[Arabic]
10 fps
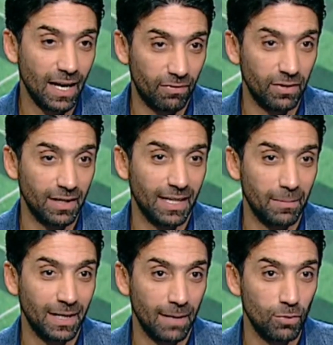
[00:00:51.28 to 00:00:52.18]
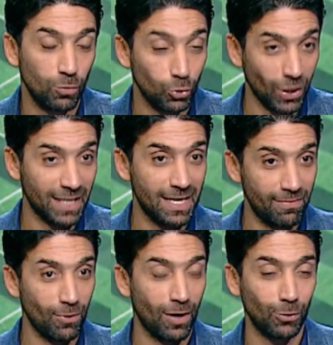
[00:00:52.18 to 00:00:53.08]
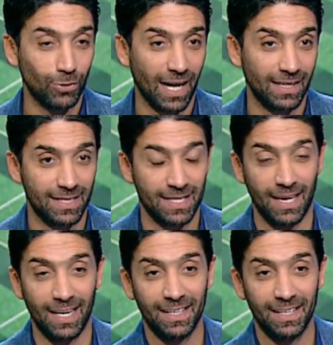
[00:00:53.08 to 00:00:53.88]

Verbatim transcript: نهائي افريقيا كمان كام يوم كنت هتسافر ولا كنت هتستنى